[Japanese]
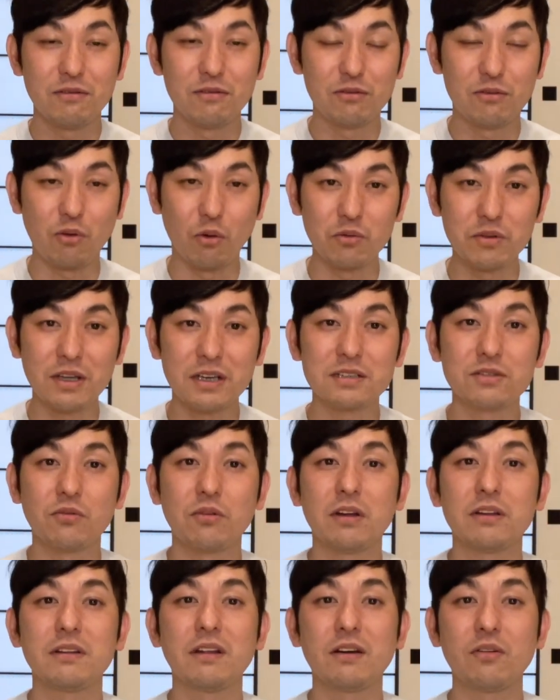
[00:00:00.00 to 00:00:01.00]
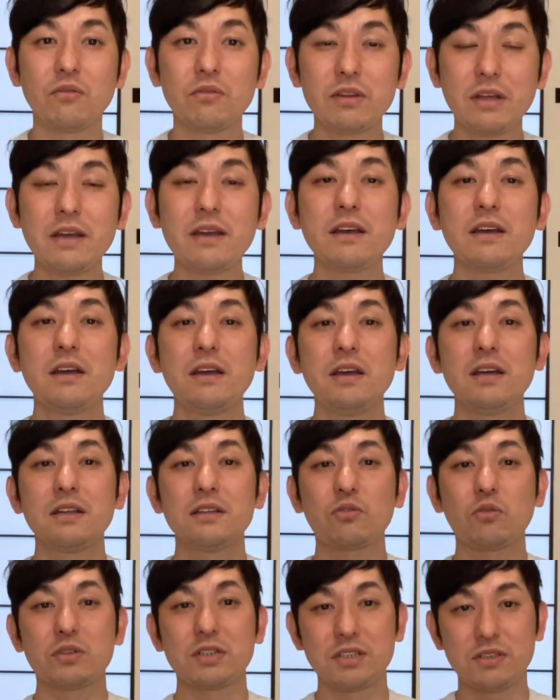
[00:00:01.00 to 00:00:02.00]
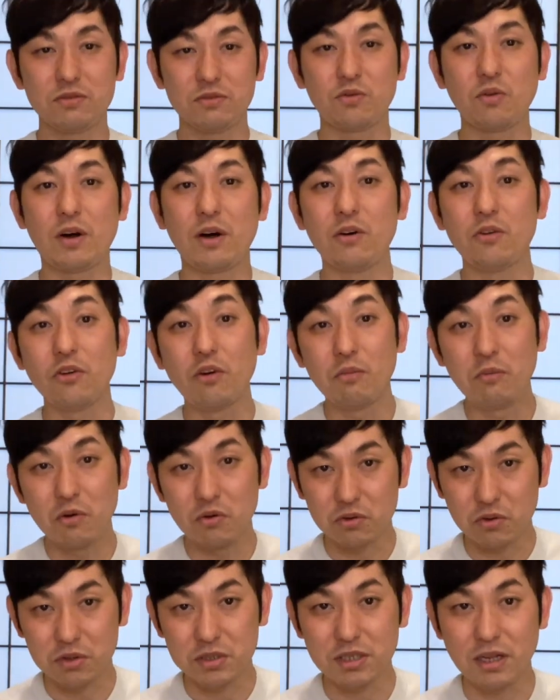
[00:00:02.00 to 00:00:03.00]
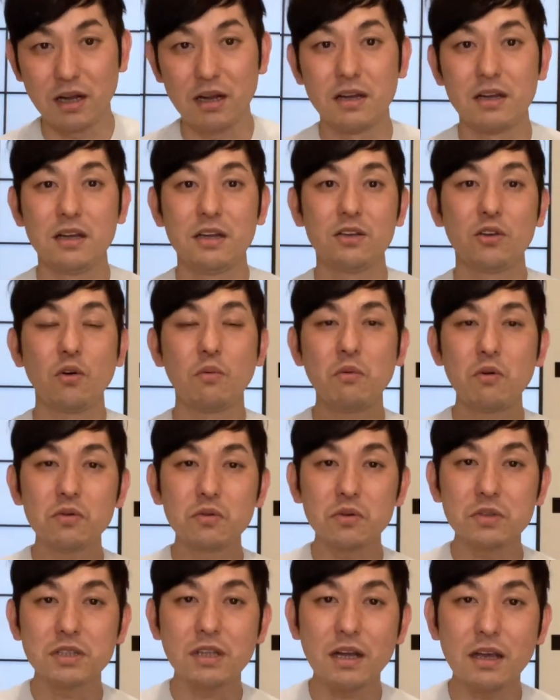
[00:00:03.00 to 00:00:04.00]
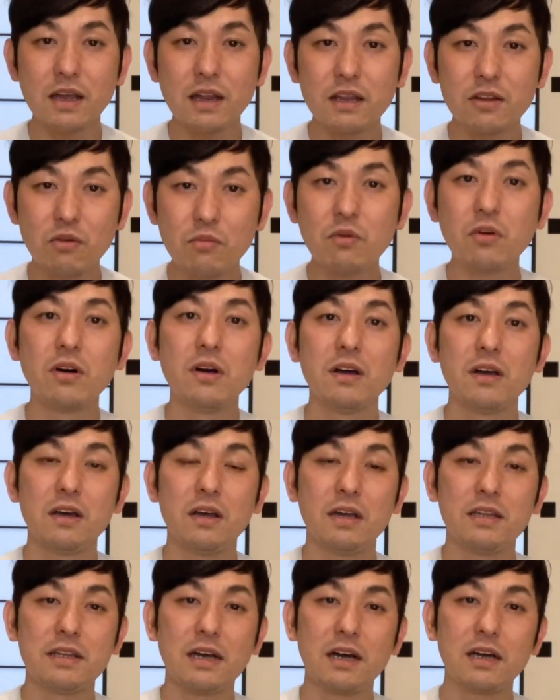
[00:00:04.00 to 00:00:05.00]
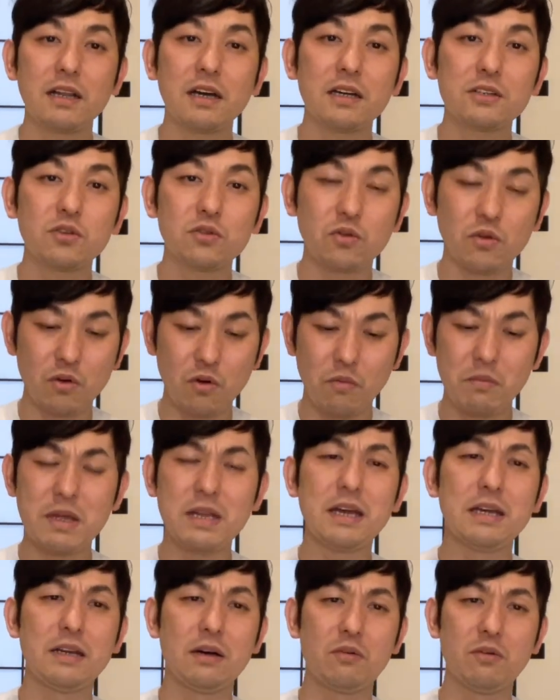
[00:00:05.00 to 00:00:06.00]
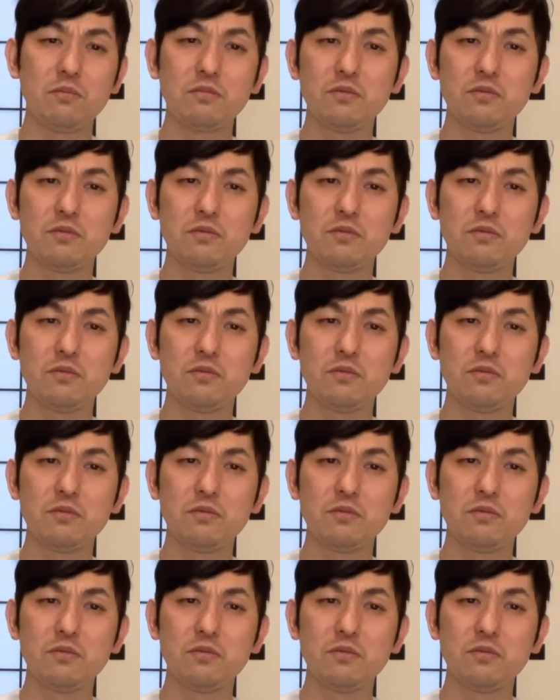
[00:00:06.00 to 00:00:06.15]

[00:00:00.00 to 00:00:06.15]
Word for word: どんな人なんだろうで都市春とかを読もうとした読もうとしたけれども、えー、なかなかちょっと読めないなこれ